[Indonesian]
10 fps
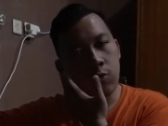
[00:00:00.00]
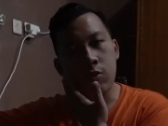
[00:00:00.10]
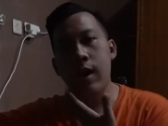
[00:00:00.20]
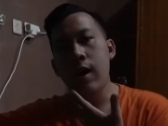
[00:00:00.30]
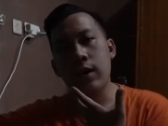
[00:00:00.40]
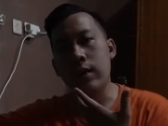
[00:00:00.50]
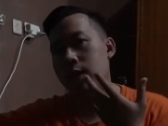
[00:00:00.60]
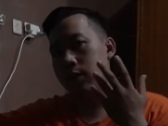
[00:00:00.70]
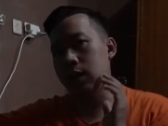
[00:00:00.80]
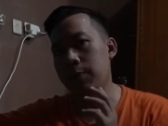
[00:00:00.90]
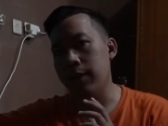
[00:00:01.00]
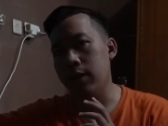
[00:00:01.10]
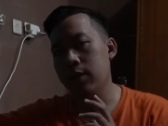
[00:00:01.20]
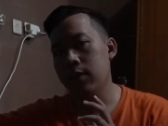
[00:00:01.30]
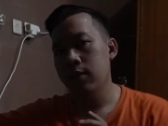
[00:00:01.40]
buka datang gelap ya
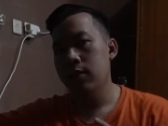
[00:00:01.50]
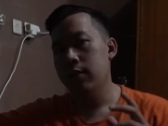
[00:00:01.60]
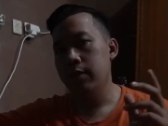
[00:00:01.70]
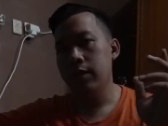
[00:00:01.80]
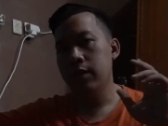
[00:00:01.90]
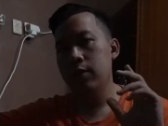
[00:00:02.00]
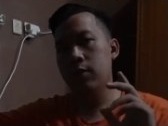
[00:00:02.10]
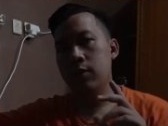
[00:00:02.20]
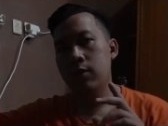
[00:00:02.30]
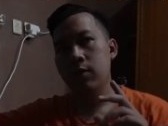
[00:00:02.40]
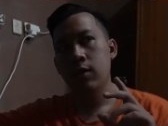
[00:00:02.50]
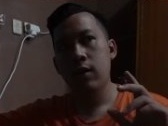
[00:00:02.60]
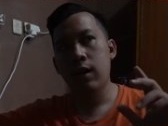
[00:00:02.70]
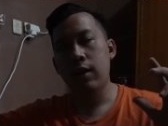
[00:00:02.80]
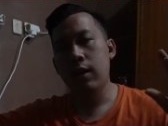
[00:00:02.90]
jadi
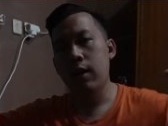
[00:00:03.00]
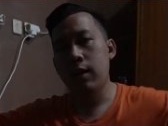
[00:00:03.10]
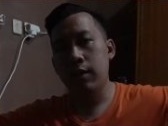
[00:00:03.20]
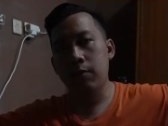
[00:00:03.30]
karena yang